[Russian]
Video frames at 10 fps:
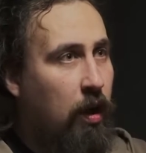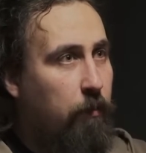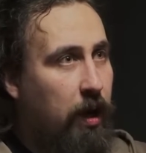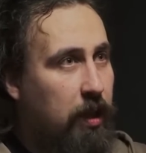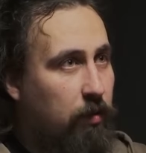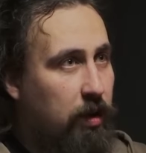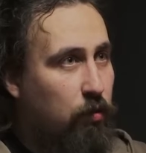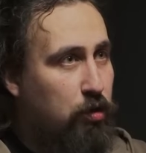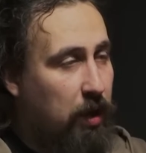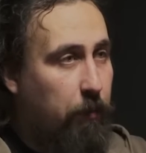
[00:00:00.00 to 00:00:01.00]
поэтому это
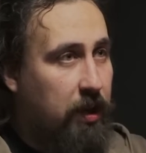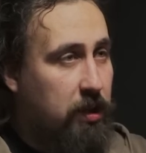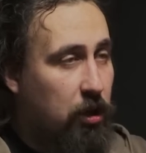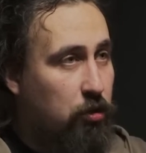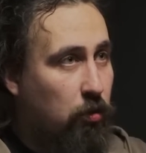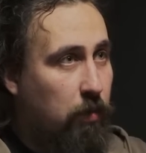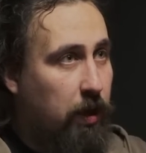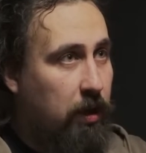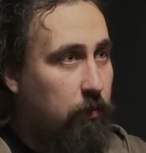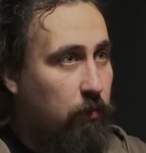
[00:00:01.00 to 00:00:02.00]
может быть опасная штука,
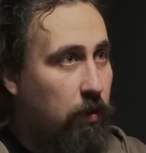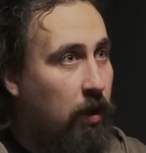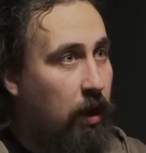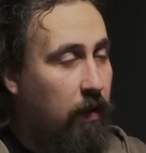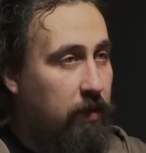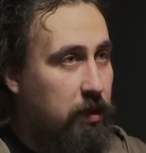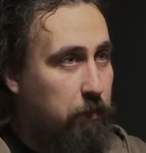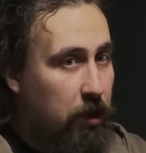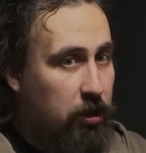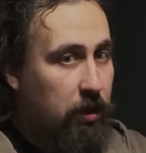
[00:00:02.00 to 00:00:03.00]
поэтому вы
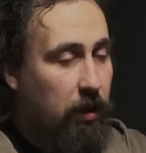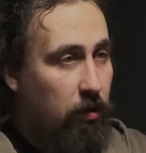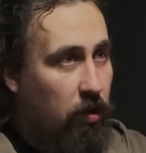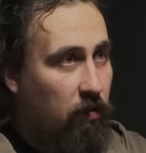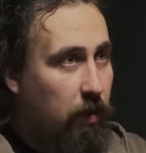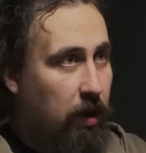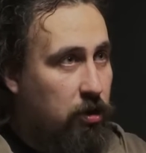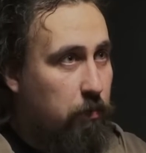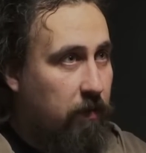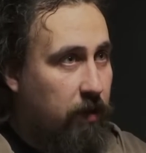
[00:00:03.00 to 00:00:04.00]
спешно кладете ее в
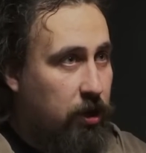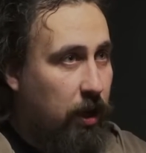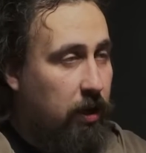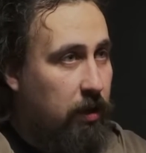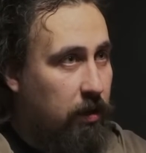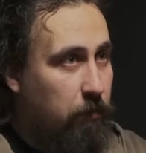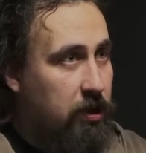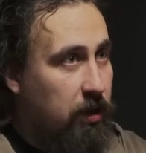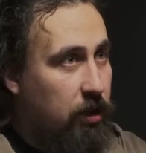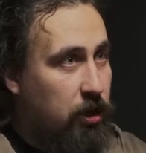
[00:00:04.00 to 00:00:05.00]
больницу, провожаете, ты
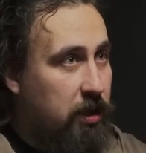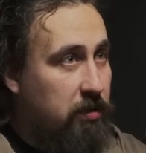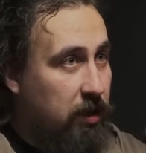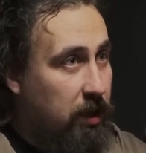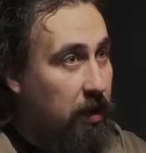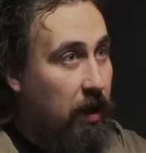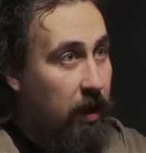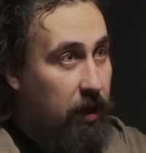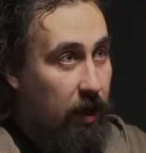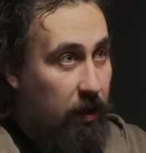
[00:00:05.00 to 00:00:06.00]
присылаешь ей цветы
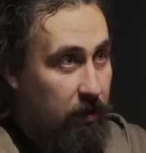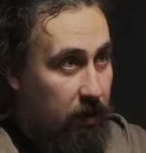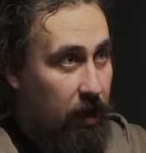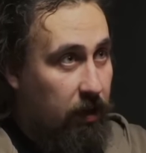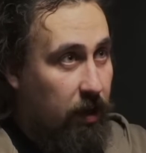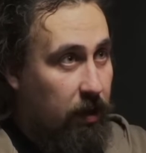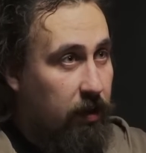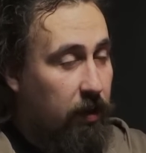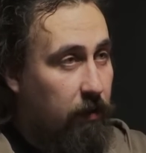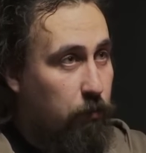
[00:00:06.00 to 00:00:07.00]
и, и
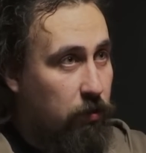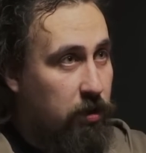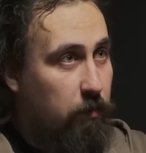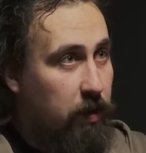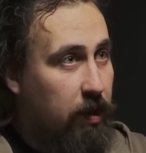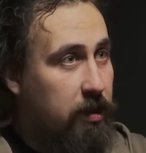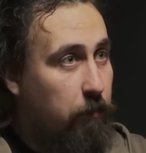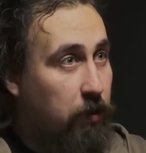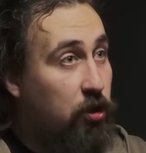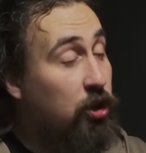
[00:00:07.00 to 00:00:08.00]
открытки, и просто милые
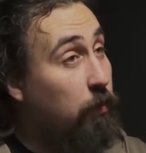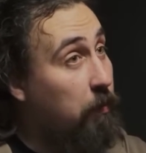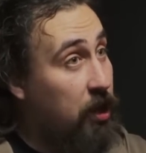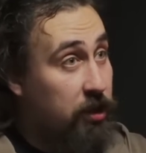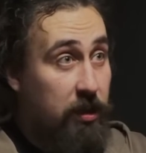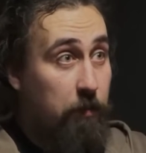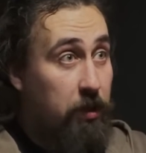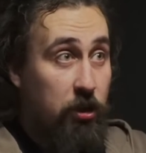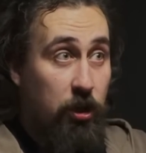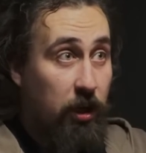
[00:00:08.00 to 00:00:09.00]
записочки, бумажные
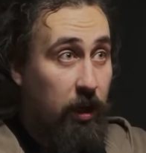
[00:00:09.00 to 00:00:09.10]
записочки,